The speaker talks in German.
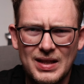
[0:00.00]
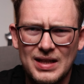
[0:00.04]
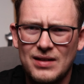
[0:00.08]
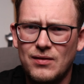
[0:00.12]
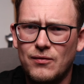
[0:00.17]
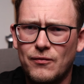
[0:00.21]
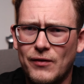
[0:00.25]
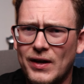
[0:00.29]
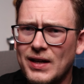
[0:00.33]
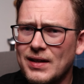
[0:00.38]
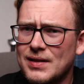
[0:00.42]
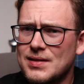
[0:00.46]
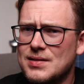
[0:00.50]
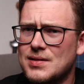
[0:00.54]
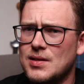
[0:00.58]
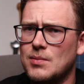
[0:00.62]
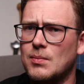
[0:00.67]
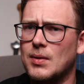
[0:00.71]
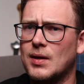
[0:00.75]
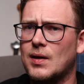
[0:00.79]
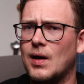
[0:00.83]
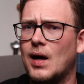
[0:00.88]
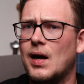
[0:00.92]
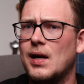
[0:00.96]
ein
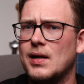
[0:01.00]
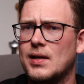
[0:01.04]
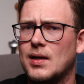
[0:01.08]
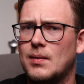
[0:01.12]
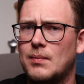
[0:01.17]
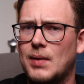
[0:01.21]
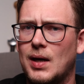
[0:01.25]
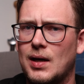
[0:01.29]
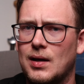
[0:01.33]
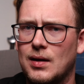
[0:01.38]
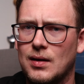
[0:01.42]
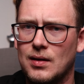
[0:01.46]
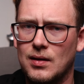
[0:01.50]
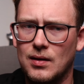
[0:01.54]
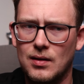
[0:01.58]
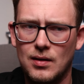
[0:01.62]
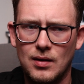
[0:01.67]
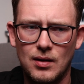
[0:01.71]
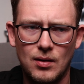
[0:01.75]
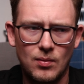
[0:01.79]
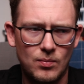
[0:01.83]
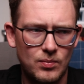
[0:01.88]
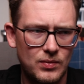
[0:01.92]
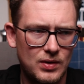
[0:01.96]
Fantasy-Mittelalter machen,
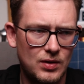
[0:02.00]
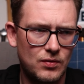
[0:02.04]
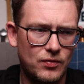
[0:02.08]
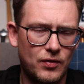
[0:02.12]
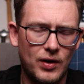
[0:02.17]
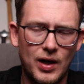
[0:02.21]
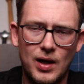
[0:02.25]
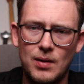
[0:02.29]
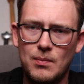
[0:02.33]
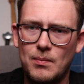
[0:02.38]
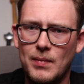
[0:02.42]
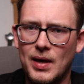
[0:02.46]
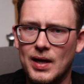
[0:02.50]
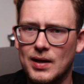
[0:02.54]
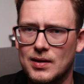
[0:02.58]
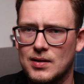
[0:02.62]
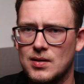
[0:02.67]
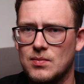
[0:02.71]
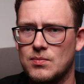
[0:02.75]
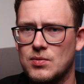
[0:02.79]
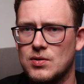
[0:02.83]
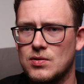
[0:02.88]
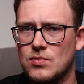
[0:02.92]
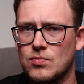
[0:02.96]
ähm, die vor allem
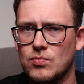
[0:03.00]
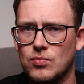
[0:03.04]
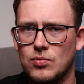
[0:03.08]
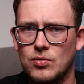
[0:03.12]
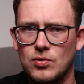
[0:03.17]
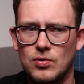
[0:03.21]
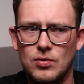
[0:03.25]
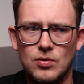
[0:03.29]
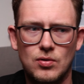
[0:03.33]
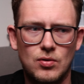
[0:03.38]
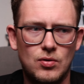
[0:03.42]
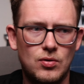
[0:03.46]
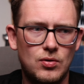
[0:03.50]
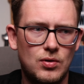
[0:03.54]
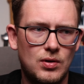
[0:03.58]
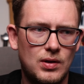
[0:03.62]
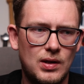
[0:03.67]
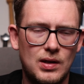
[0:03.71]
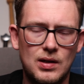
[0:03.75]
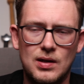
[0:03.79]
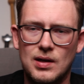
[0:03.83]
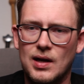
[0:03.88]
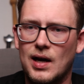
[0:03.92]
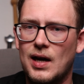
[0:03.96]
Märkte besuchen und
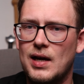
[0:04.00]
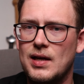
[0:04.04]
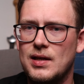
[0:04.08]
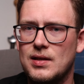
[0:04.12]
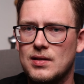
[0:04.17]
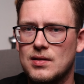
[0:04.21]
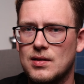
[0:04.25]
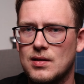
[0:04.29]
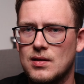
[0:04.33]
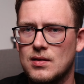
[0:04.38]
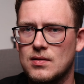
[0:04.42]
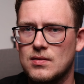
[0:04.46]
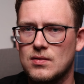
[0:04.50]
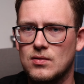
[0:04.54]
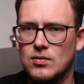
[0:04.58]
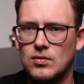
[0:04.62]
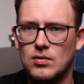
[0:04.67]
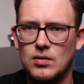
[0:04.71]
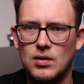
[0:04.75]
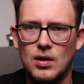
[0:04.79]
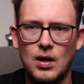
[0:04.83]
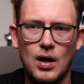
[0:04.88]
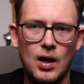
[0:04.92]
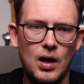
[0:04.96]
denen reicht das
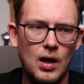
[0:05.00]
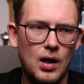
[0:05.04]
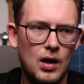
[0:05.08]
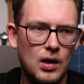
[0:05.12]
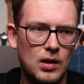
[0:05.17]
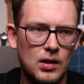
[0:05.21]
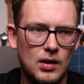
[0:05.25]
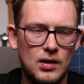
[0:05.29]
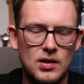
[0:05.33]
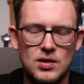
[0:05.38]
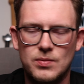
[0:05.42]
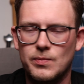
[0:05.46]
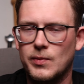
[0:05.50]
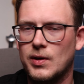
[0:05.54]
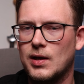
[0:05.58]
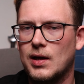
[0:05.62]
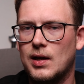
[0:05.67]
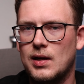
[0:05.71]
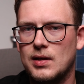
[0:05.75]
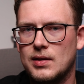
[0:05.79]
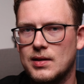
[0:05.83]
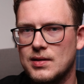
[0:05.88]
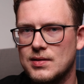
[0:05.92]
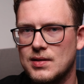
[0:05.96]
und dann ist man
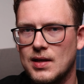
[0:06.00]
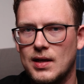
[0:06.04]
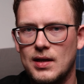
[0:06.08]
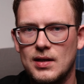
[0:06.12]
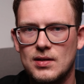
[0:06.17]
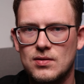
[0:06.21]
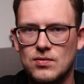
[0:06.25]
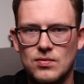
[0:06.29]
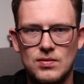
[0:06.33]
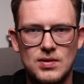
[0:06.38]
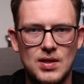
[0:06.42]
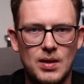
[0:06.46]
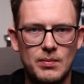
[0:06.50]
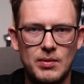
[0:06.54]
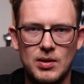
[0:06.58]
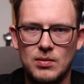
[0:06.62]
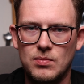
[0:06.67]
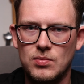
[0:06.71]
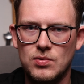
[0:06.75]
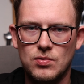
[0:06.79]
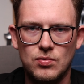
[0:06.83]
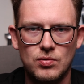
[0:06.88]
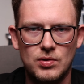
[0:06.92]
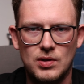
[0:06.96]
halt gesellig
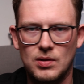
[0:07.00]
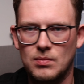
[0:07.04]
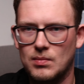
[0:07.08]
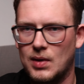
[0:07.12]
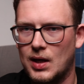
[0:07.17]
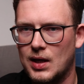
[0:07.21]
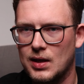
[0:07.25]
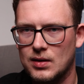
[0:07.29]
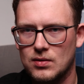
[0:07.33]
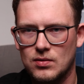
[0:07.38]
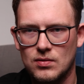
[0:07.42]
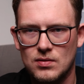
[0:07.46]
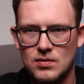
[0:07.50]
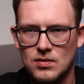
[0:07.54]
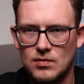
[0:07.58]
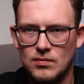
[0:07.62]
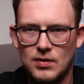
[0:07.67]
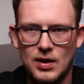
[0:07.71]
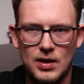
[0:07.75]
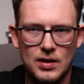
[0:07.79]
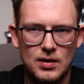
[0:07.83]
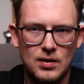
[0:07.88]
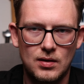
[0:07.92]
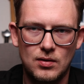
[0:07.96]
zusammen, besucht den Markt und so
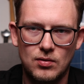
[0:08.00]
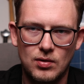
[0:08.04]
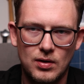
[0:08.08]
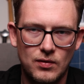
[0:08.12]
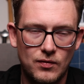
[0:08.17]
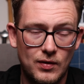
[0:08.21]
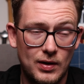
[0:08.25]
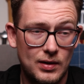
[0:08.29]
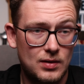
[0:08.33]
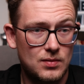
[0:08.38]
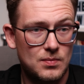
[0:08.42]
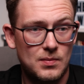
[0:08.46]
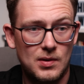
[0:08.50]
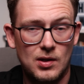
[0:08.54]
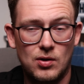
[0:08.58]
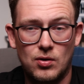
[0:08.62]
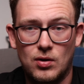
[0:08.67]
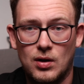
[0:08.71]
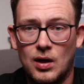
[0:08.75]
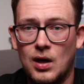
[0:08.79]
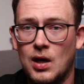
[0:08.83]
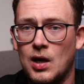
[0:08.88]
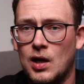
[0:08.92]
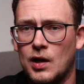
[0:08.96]
weiter. Oder vielleicht ist man
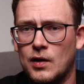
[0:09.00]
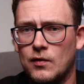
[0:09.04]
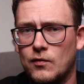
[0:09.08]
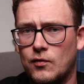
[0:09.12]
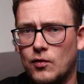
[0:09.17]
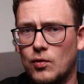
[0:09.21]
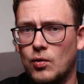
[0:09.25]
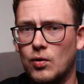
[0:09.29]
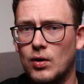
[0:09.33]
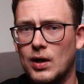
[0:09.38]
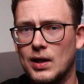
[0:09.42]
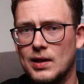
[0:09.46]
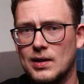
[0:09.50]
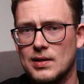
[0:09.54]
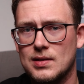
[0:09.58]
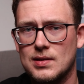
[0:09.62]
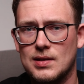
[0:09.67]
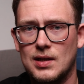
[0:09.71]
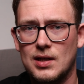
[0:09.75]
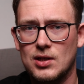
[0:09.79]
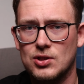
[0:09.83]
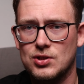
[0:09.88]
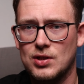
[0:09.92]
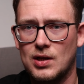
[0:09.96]
auch vor Ort als
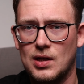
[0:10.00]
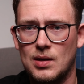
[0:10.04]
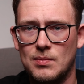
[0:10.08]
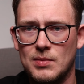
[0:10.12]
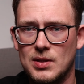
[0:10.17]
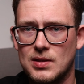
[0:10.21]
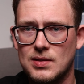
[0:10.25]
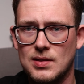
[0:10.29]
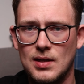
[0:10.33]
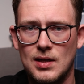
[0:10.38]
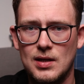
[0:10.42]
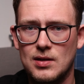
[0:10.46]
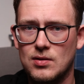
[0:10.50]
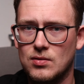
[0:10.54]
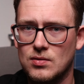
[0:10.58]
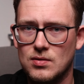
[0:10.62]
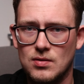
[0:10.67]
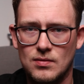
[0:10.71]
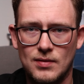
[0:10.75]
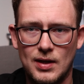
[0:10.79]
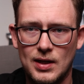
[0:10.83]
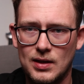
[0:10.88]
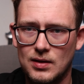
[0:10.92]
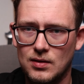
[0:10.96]
Darsteller mit Zelt und
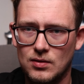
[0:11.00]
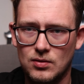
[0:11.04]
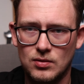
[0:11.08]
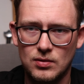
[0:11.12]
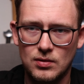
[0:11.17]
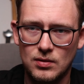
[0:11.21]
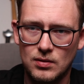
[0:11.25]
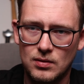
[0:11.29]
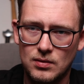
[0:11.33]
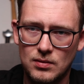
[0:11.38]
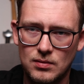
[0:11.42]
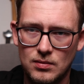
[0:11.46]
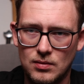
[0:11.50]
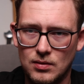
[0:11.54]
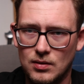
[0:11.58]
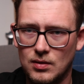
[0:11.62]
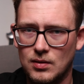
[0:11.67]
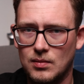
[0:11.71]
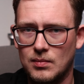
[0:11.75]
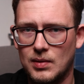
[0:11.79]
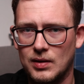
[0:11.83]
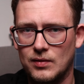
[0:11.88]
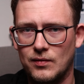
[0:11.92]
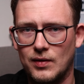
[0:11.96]
so weiter und äh,
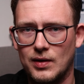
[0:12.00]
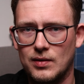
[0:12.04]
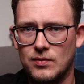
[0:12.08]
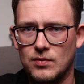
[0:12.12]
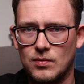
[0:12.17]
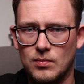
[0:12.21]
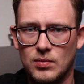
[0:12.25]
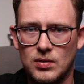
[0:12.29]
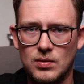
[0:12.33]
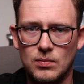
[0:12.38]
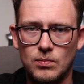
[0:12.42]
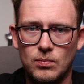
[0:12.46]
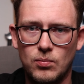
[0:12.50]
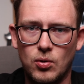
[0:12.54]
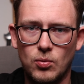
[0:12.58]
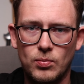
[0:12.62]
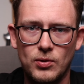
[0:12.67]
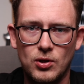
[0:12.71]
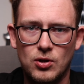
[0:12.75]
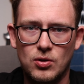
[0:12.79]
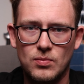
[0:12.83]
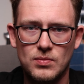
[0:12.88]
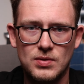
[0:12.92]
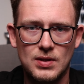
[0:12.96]
macht vielleicht so ein bisschen
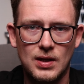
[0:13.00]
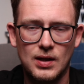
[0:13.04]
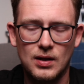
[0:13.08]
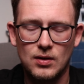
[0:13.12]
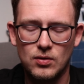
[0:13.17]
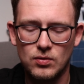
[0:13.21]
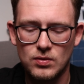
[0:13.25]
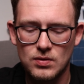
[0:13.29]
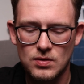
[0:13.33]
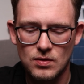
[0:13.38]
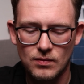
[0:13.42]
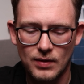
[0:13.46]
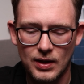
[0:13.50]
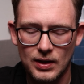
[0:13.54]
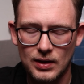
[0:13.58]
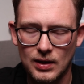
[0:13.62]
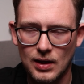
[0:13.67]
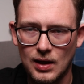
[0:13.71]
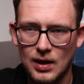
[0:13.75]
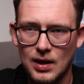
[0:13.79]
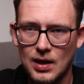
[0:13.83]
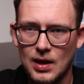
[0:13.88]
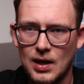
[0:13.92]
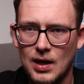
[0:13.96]
Publikumsachen und so
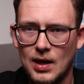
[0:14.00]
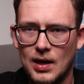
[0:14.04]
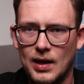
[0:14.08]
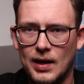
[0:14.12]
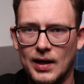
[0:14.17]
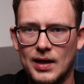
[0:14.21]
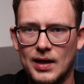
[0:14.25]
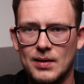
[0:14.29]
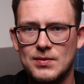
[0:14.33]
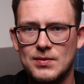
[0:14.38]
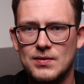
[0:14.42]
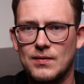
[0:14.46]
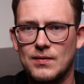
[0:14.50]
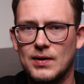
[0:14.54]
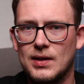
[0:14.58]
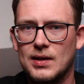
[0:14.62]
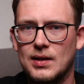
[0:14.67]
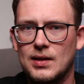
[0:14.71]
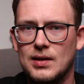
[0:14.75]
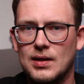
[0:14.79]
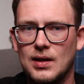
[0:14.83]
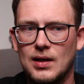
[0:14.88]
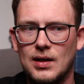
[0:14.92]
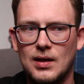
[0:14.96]
weiter. Da gibt es
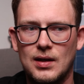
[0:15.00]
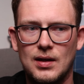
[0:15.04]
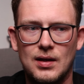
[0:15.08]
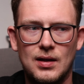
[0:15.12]
wirklich